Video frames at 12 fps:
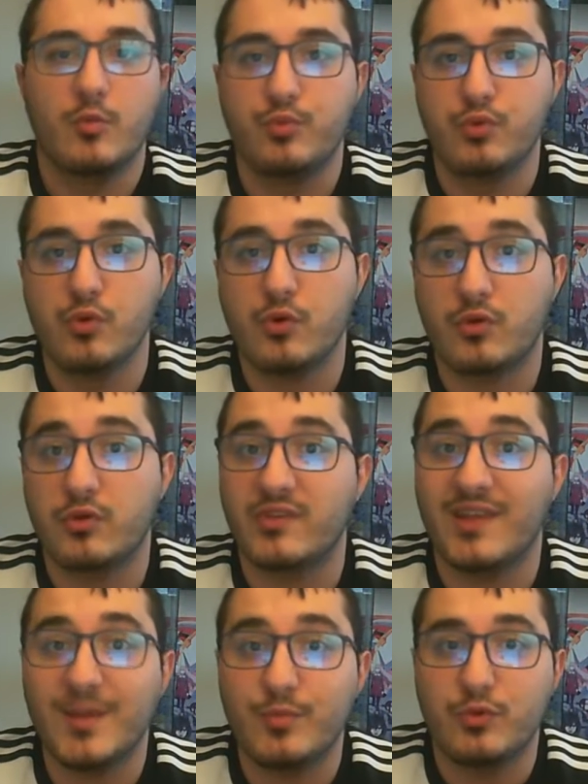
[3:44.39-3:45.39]
pour que
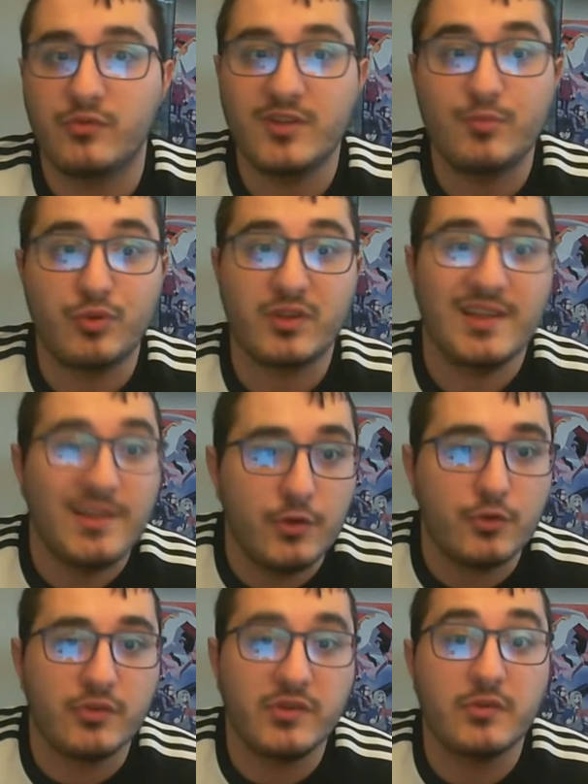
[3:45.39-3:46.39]
ça aille plus vite, pour qu'il
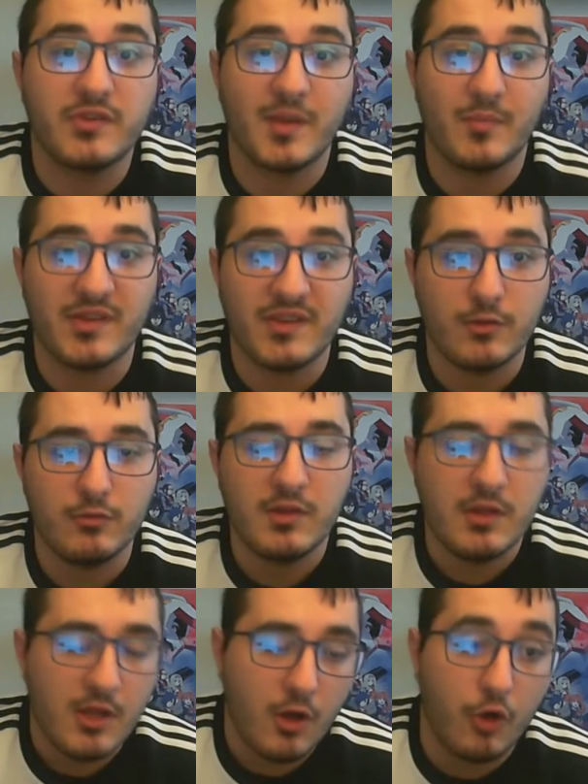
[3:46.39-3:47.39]
donne aussi de sa patte à lui,